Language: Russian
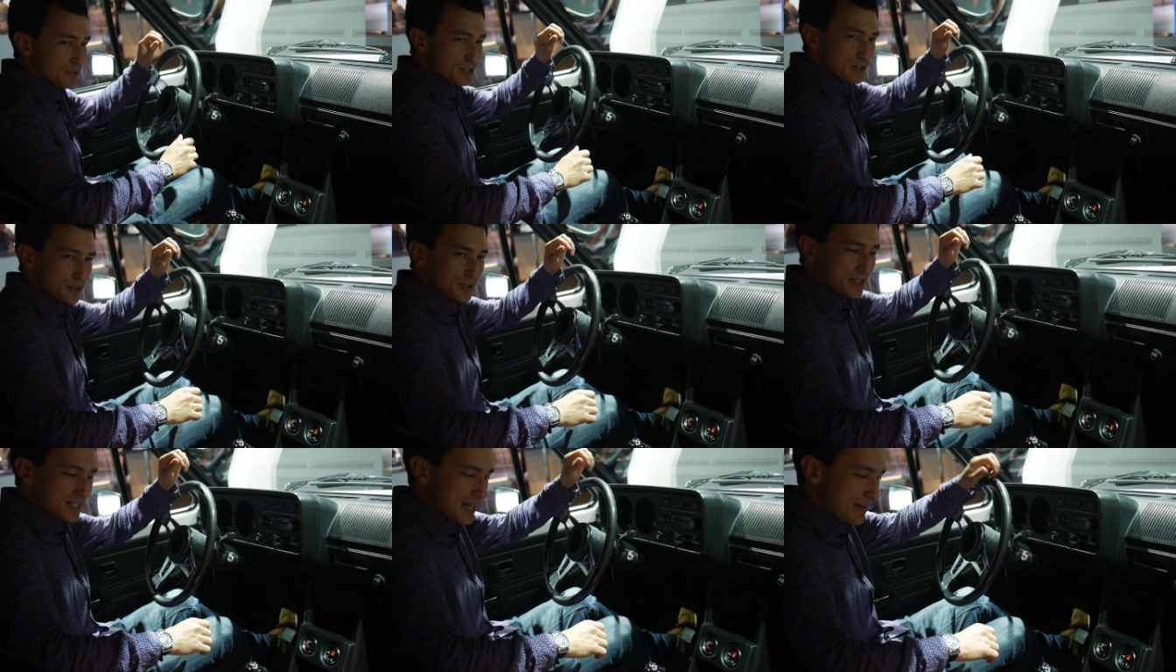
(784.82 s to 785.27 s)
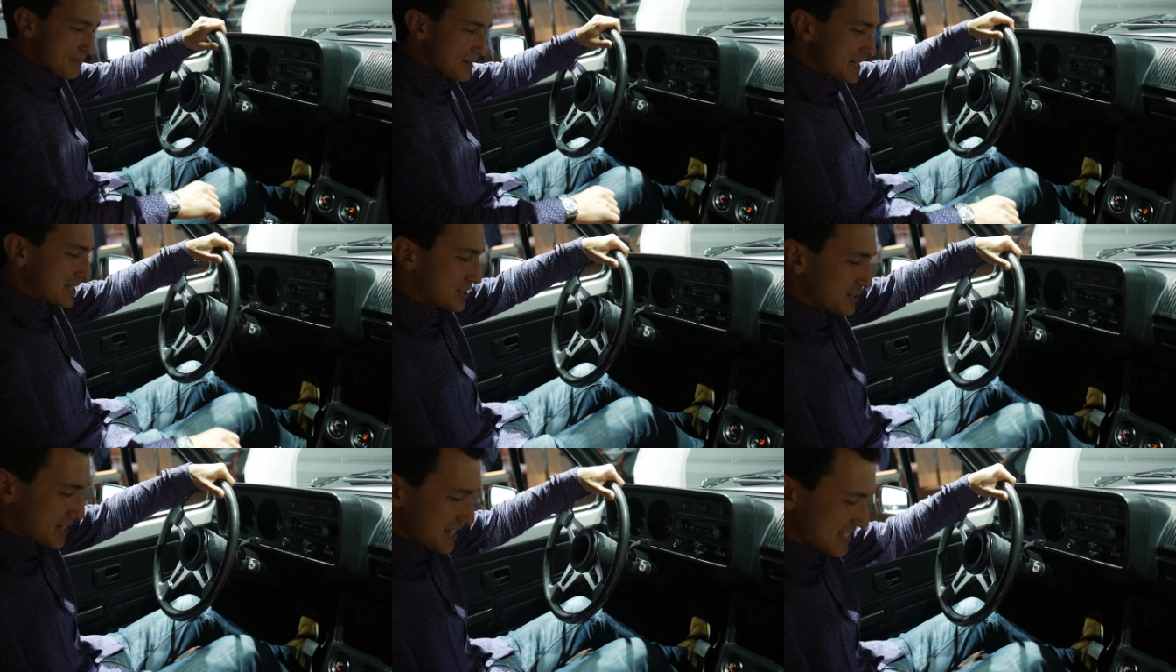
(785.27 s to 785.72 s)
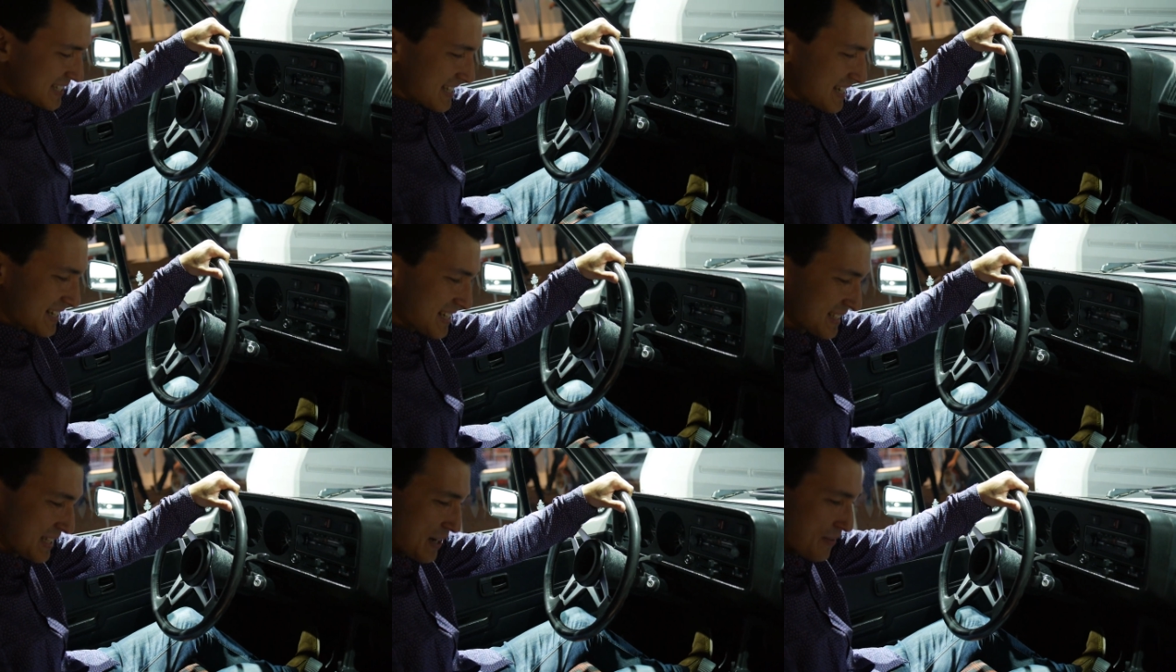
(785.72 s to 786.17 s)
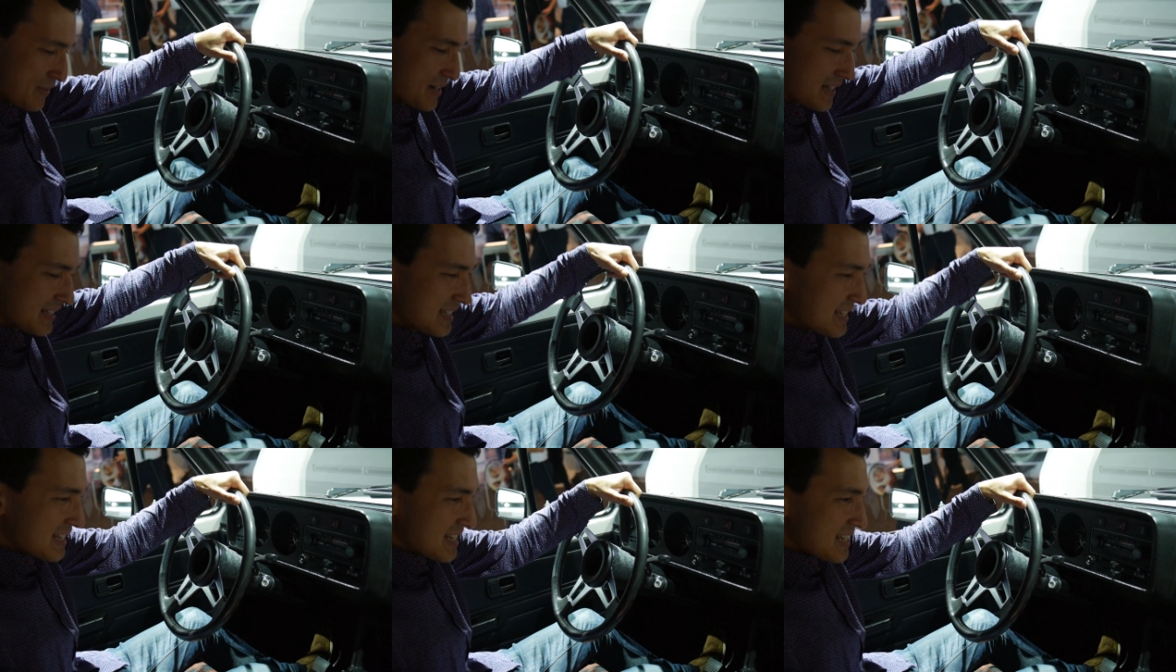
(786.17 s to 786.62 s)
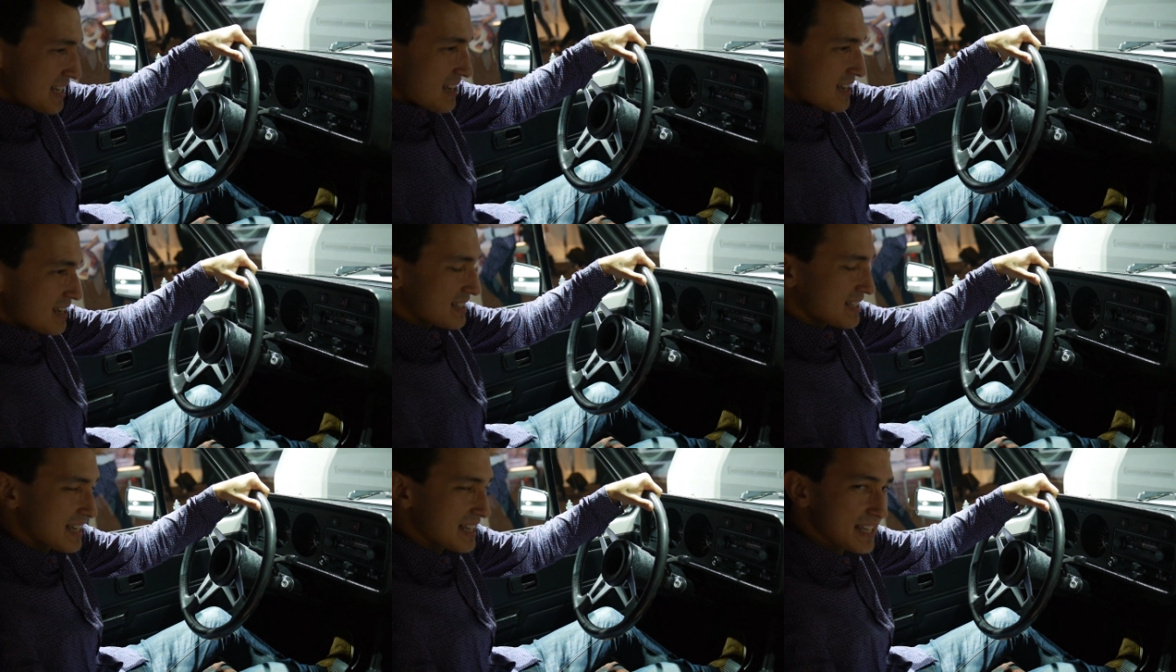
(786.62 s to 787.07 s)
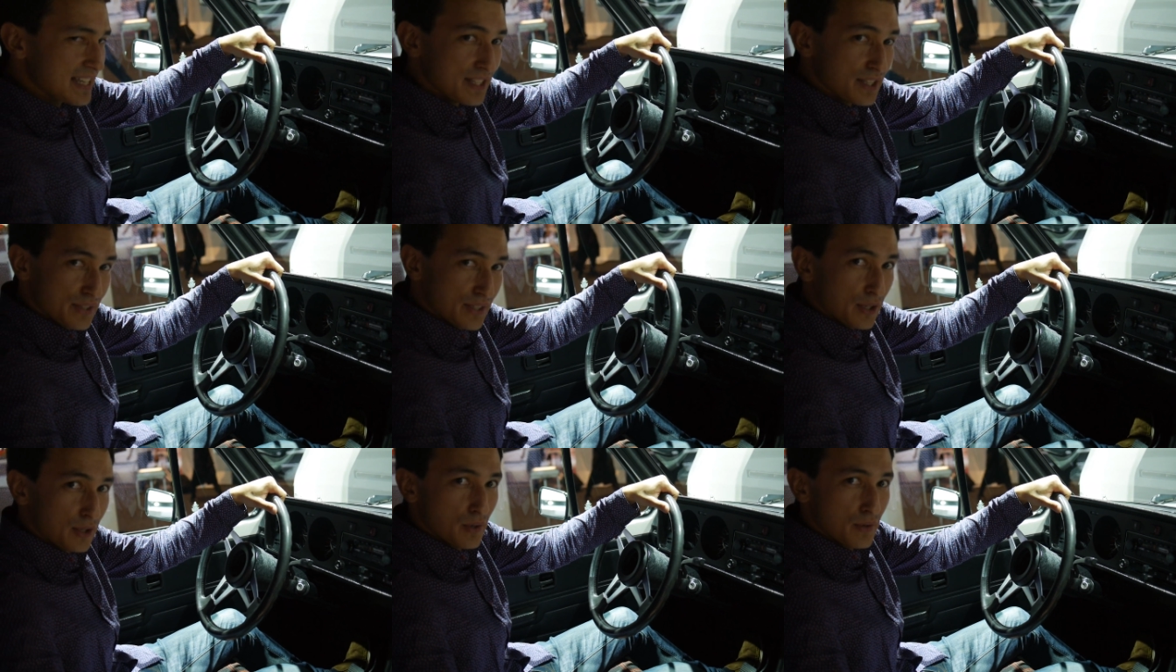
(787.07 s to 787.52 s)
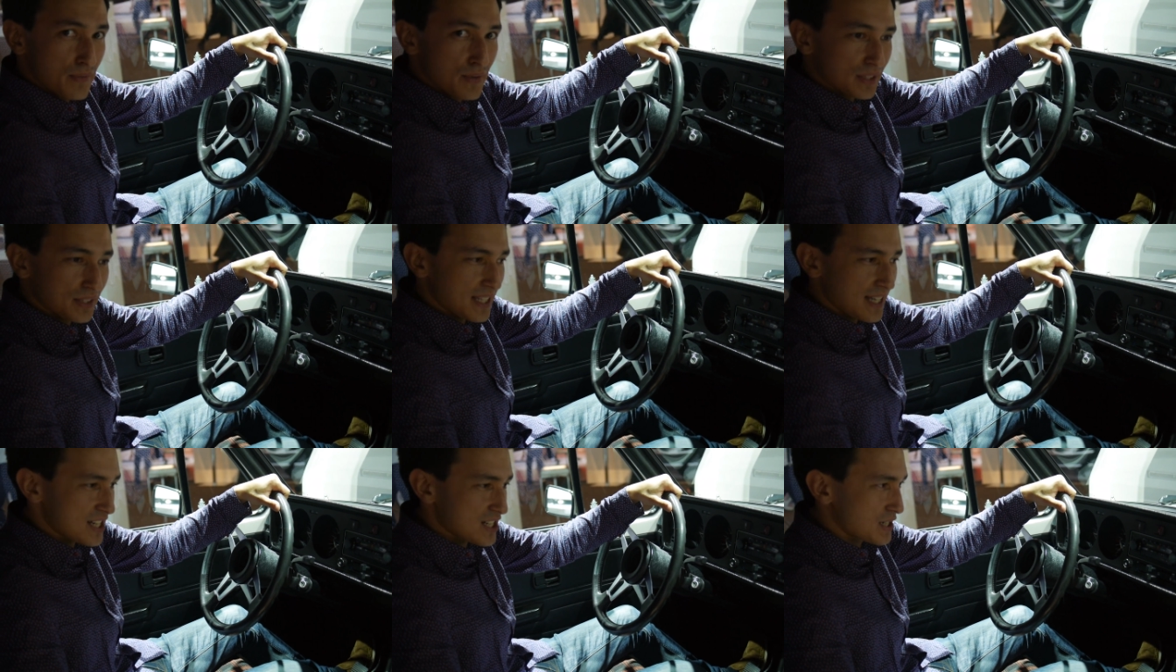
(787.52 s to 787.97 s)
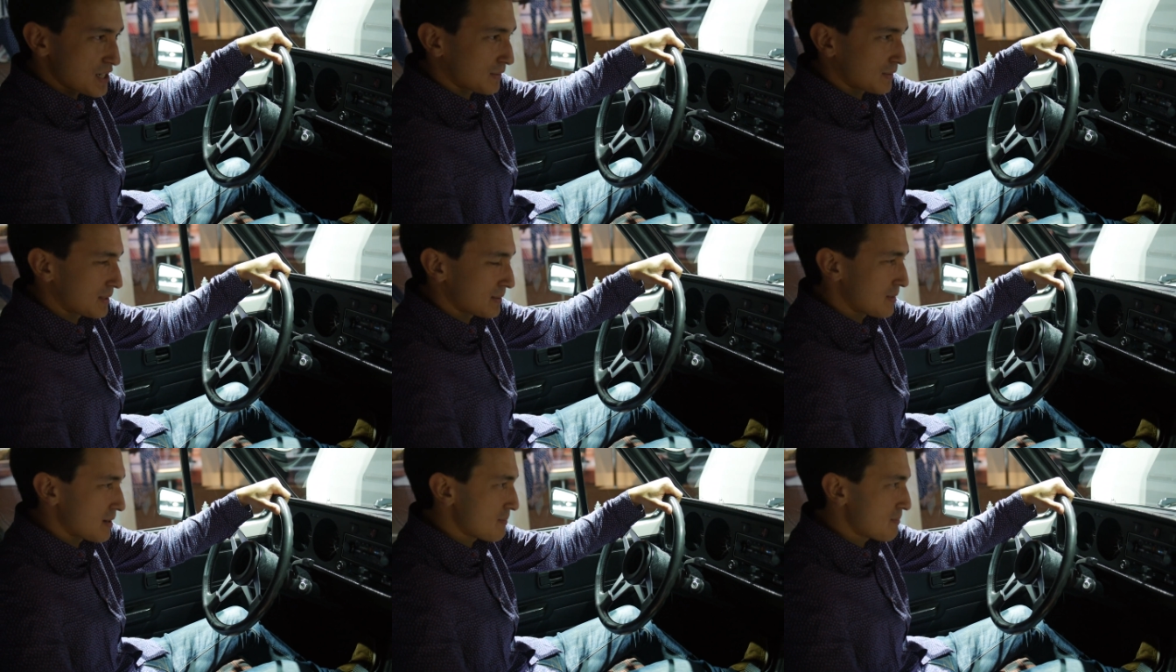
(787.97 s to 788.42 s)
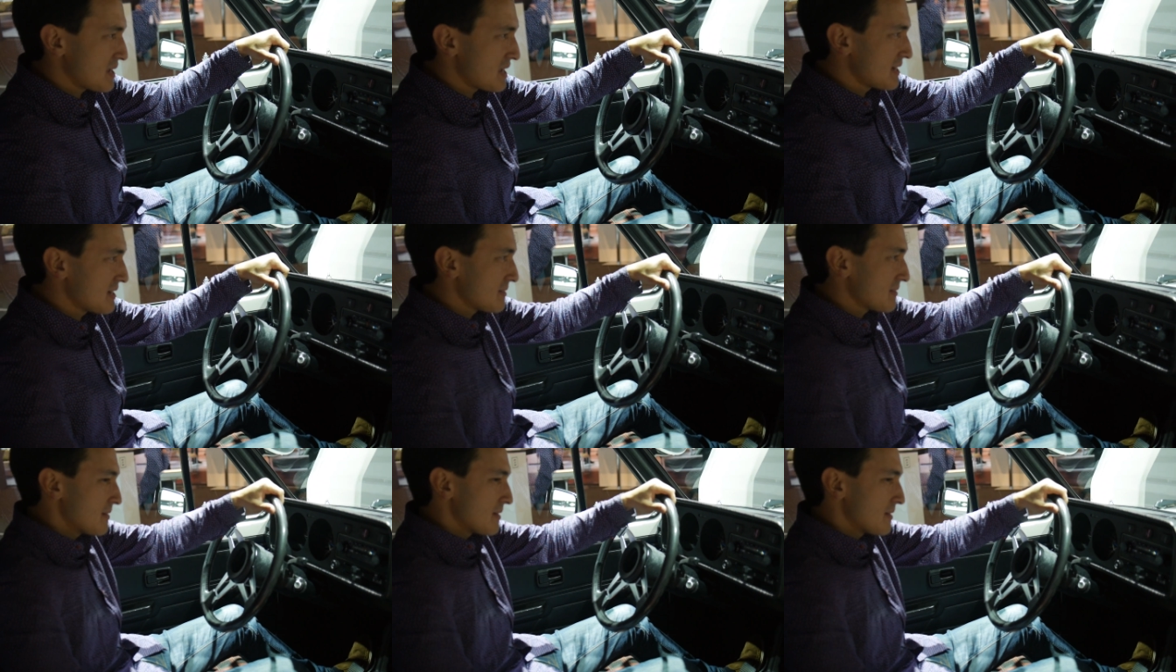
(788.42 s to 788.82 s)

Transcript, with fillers: вот что самое классное, когда вы садитесь в такой винтажный автомобиль,